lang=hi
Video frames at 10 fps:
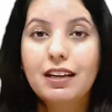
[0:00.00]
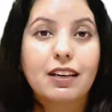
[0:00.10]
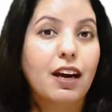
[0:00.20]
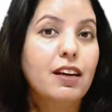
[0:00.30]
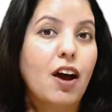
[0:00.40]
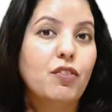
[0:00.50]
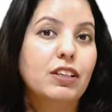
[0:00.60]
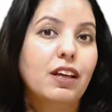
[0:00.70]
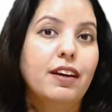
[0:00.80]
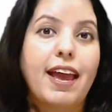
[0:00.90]
घर
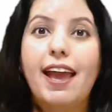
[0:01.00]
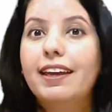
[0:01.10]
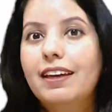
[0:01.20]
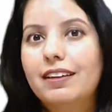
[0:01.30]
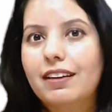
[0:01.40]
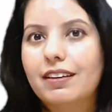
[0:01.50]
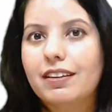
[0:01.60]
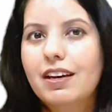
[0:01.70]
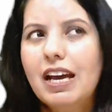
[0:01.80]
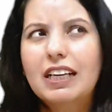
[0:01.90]
हवादार है या नहीं
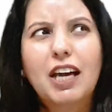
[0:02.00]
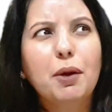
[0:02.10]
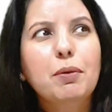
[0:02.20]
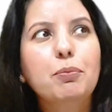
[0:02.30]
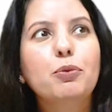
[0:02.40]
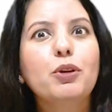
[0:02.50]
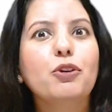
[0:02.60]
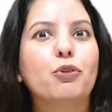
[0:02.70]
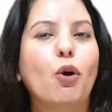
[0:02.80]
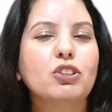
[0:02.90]
घर में पूरी
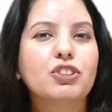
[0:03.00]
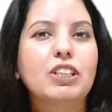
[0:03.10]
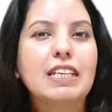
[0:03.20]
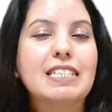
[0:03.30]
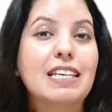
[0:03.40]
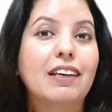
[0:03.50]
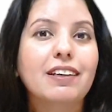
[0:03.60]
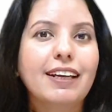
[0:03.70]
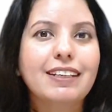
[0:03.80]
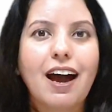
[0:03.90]
रोशनी
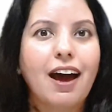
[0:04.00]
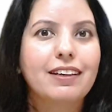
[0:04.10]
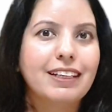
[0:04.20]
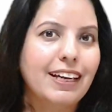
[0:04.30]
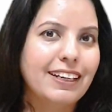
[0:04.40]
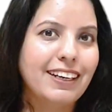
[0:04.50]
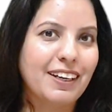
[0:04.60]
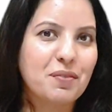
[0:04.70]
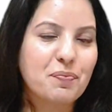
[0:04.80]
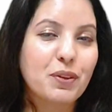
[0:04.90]
सनलाइट आ रही है
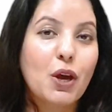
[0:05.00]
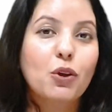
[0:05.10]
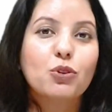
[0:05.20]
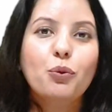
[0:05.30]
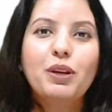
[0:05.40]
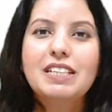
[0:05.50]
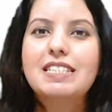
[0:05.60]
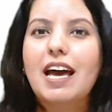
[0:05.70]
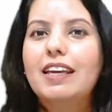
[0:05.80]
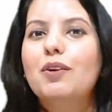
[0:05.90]
नहीं तो इन
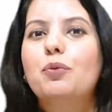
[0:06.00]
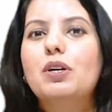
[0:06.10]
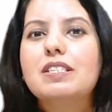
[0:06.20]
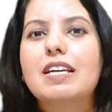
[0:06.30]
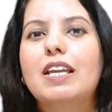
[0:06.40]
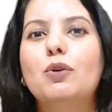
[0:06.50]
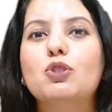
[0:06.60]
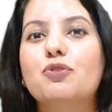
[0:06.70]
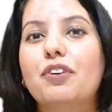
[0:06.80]
सारे वर्ड्स के लिए कुछ